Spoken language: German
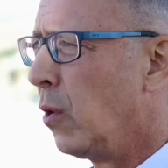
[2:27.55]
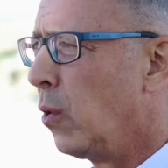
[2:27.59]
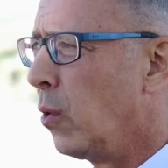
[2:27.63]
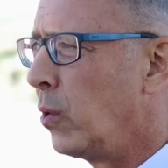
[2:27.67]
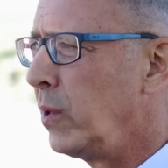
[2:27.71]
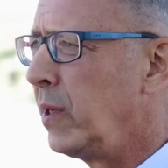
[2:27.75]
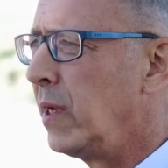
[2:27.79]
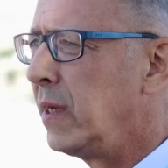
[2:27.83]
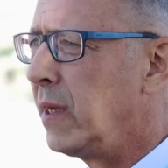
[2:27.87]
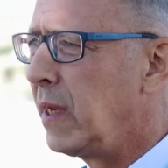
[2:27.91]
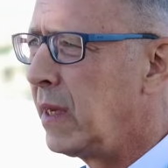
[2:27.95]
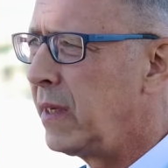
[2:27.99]

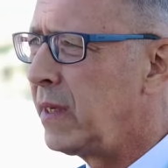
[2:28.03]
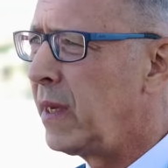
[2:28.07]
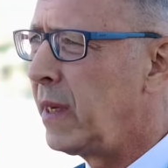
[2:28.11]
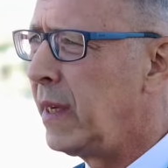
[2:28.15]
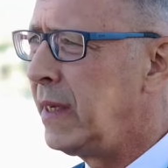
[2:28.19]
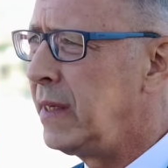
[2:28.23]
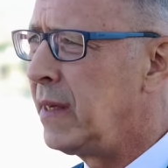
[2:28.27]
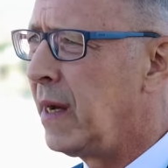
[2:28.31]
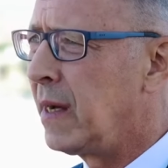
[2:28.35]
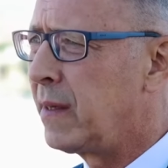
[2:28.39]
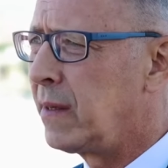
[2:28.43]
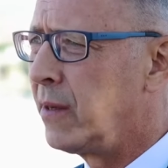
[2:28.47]
ohne
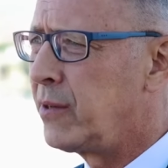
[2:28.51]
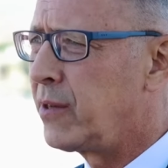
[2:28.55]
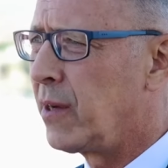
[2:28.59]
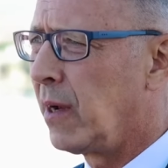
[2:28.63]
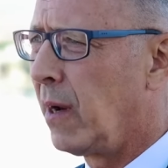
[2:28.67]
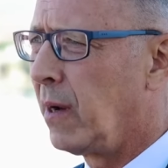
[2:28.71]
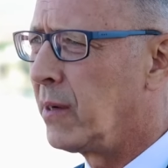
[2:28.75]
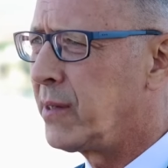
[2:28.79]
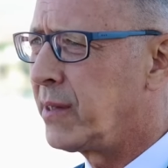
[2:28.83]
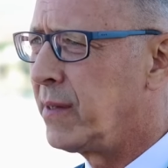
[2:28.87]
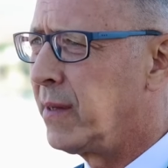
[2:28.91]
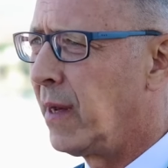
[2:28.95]

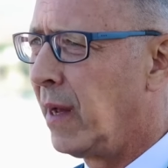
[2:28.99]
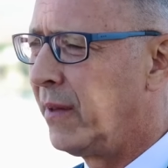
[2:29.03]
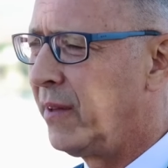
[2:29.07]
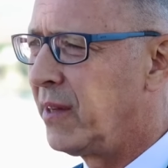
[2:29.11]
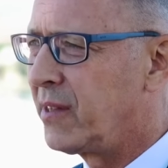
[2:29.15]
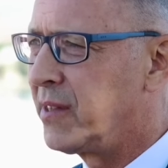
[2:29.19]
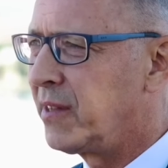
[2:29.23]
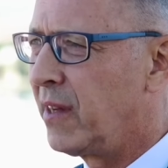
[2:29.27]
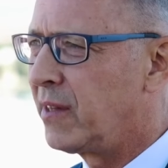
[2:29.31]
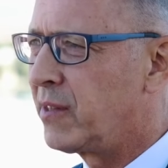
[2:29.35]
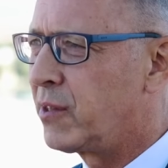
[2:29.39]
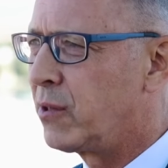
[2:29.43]
inhaltliche
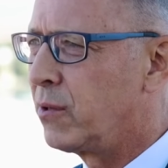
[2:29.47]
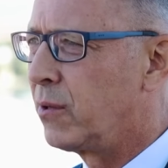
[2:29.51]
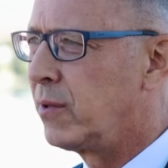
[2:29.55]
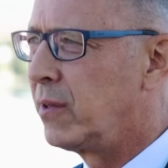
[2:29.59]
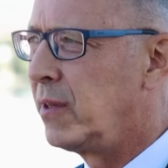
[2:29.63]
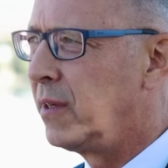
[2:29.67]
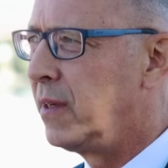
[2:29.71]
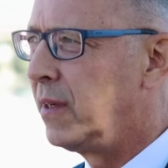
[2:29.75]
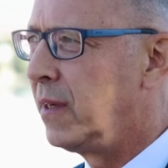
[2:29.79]
Auseinandersetzung